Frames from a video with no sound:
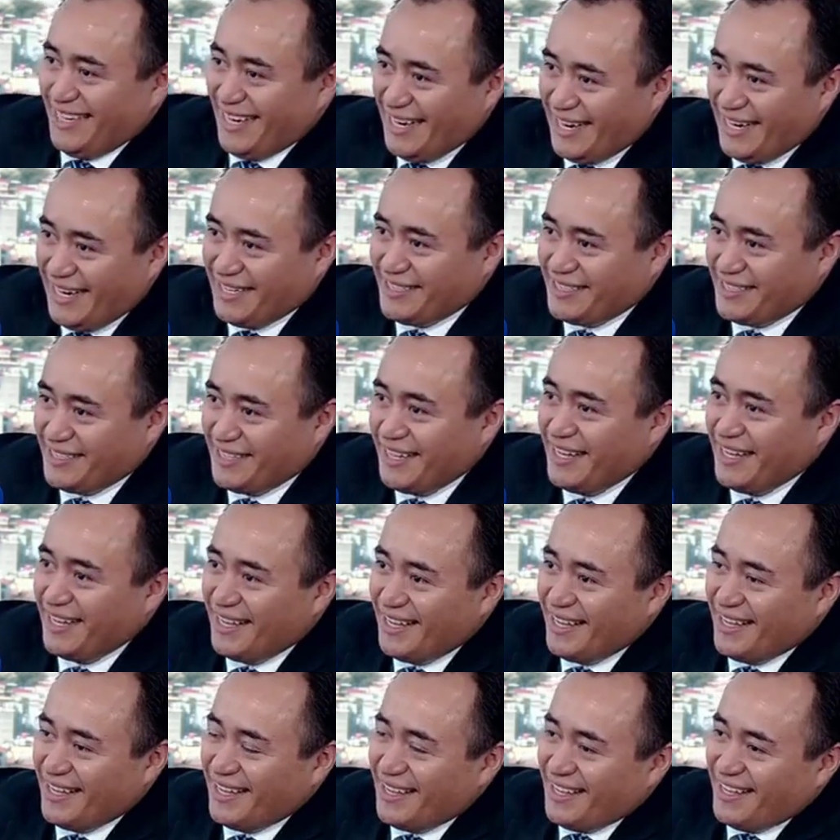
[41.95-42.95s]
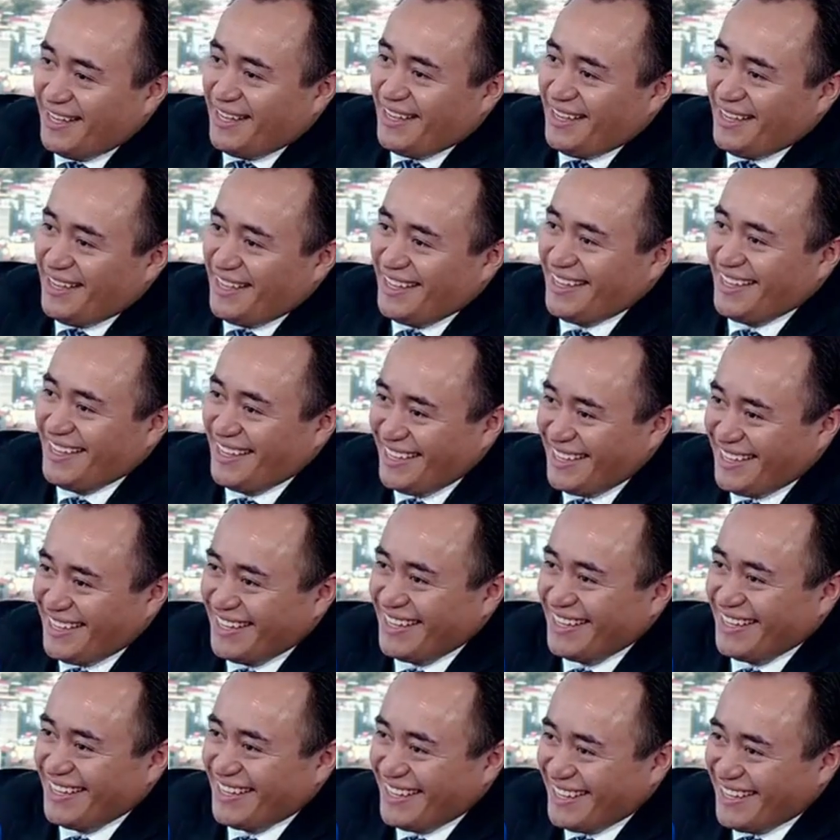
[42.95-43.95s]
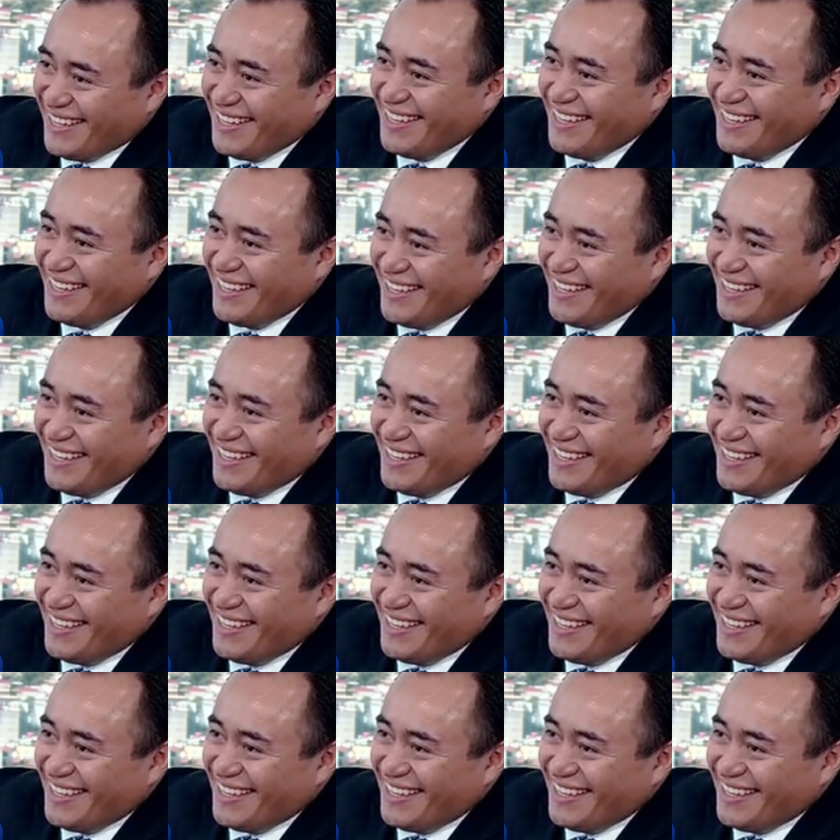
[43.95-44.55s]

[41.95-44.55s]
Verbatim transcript: Tú sabes que aquí ya, eres parte de la familia,